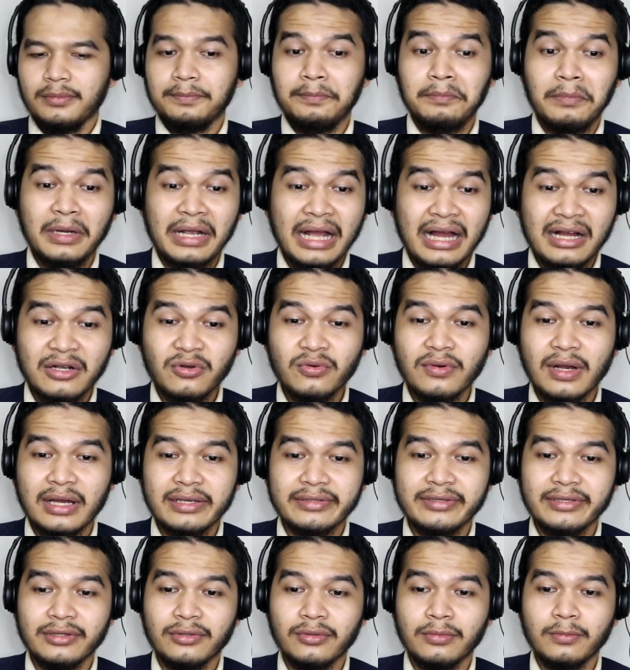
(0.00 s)
mengganggu nggak
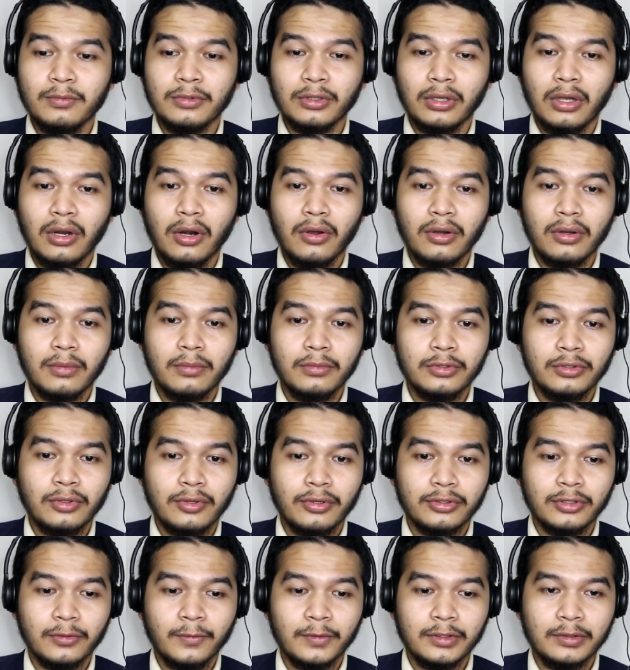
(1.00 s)
sih itu men kalau
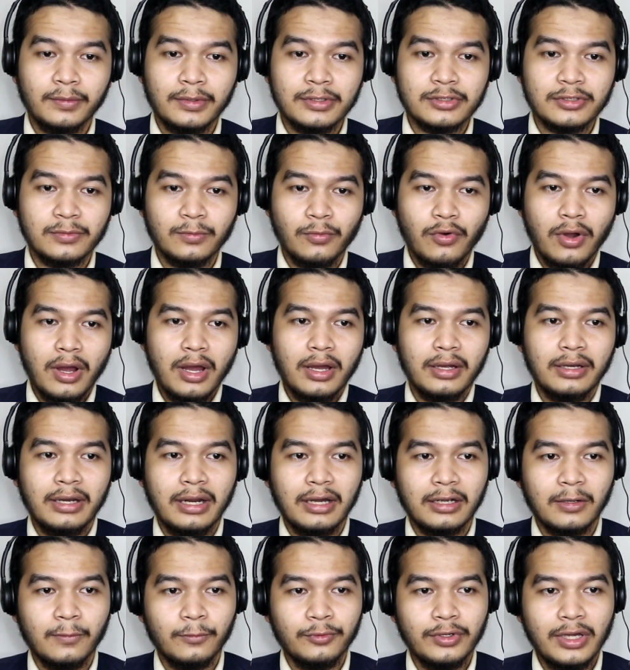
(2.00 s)
menurut teman-teman semua
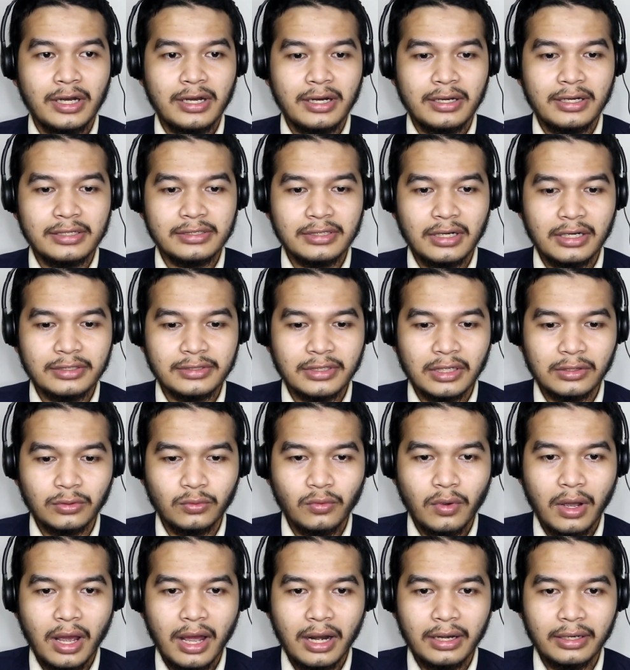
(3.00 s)
nah kemudian ada salah
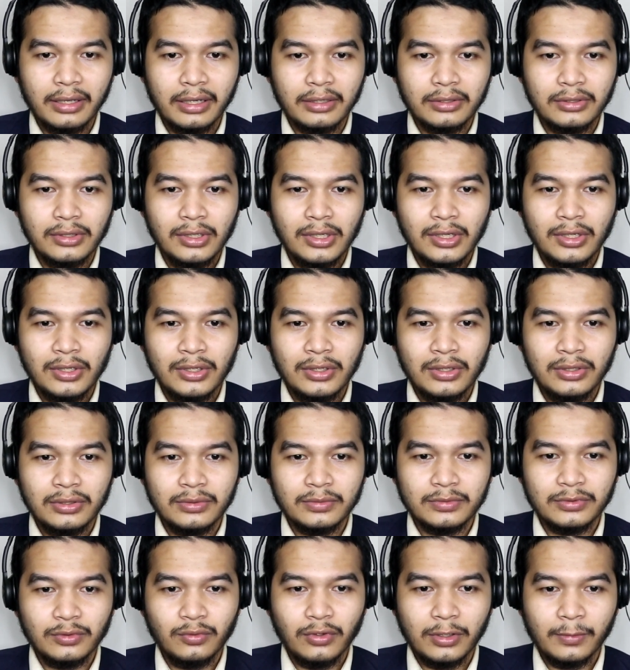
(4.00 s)
satu hal yang
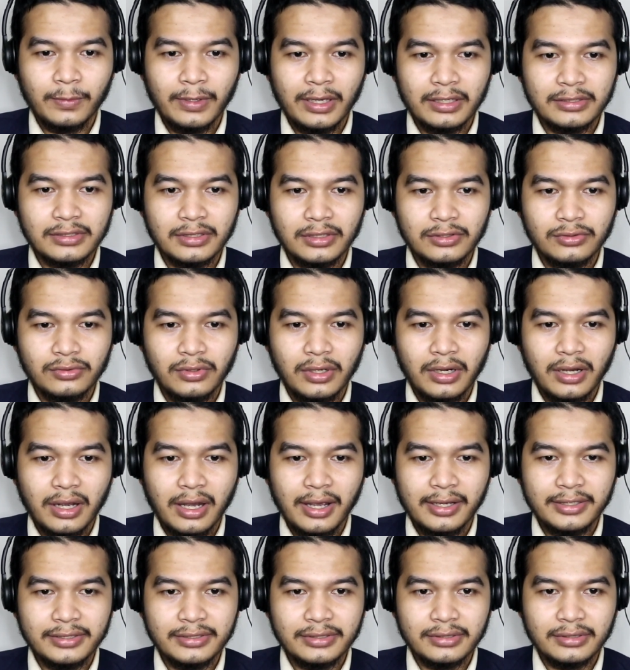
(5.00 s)
luar biasa juga
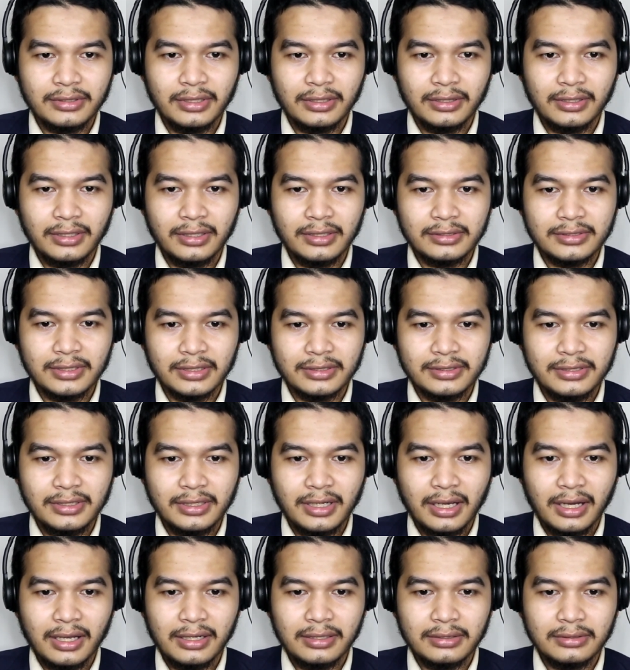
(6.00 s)
guys kita
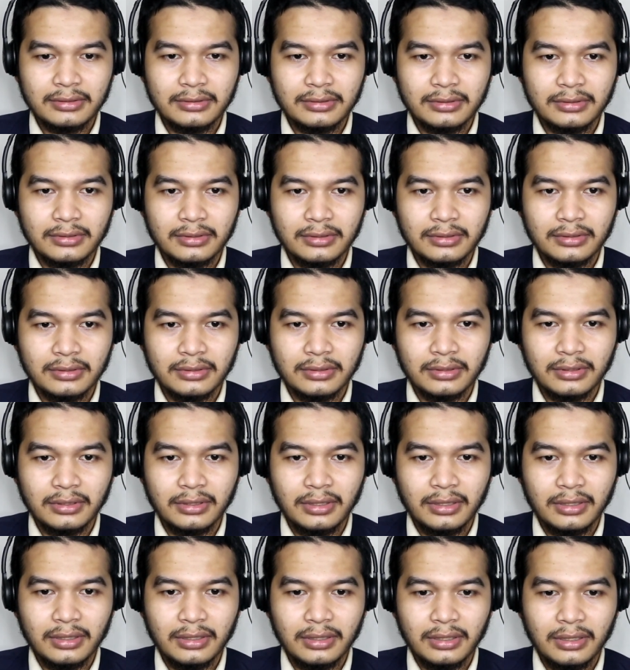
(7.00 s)
saksikan
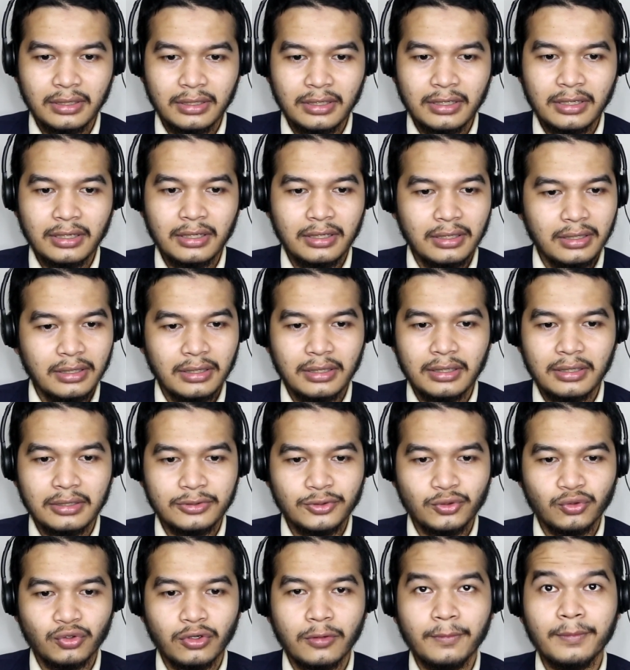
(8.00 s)
ini
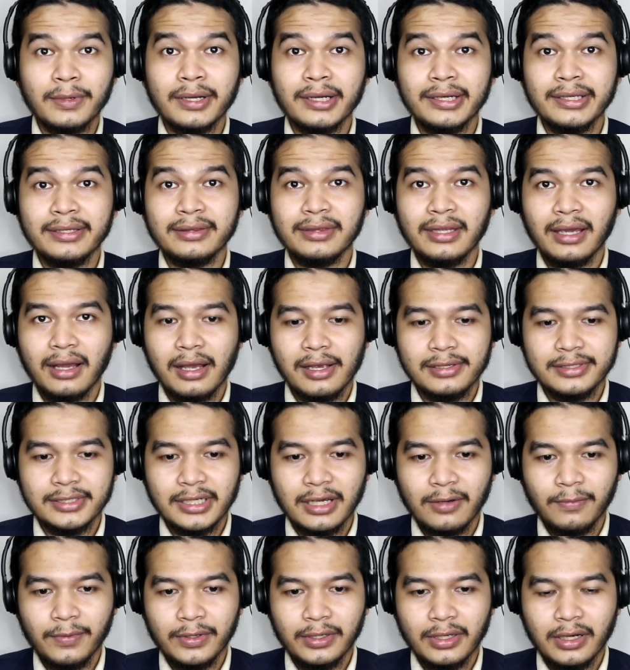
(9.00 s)
cukup menggelitik guys
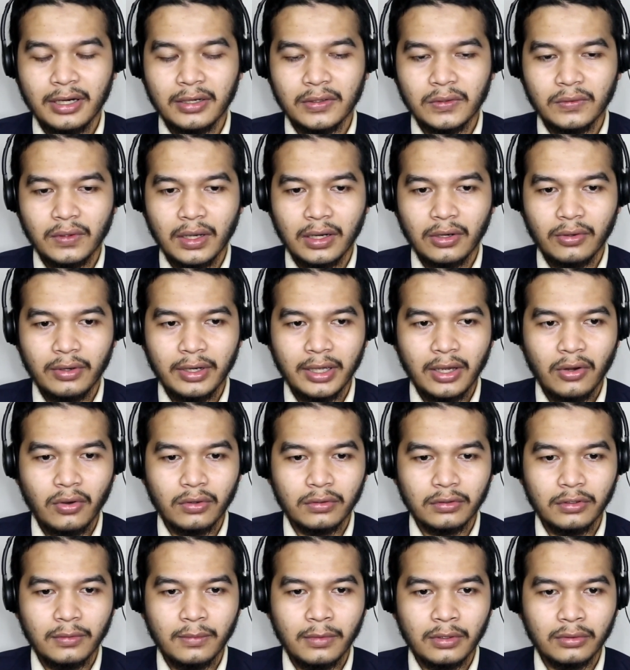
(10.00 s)
siapa yang dilakukan oleh
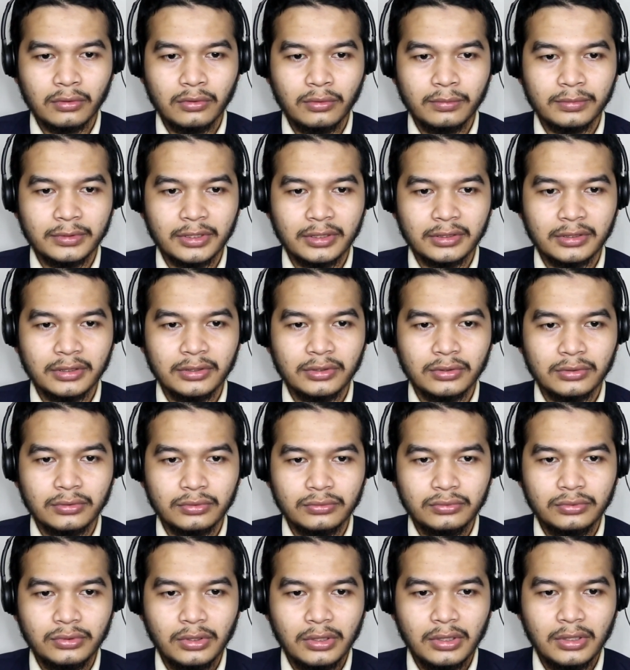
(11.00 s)
oknum-oknum
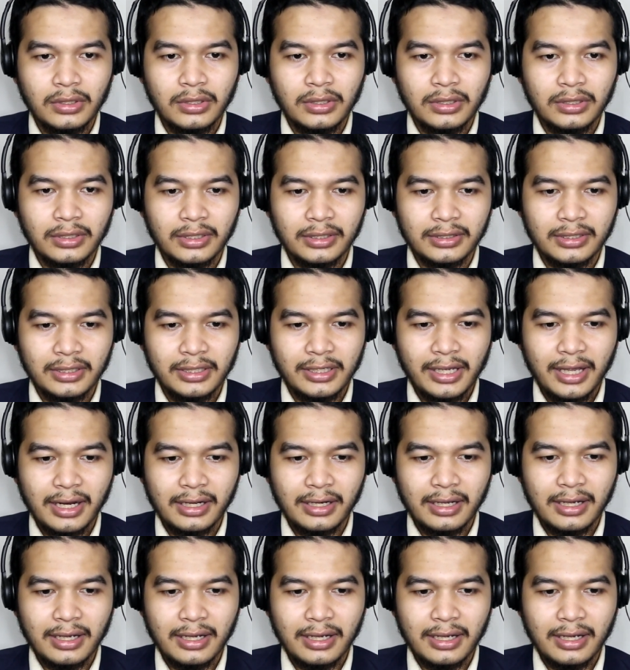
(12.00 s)
tertentu kita lihat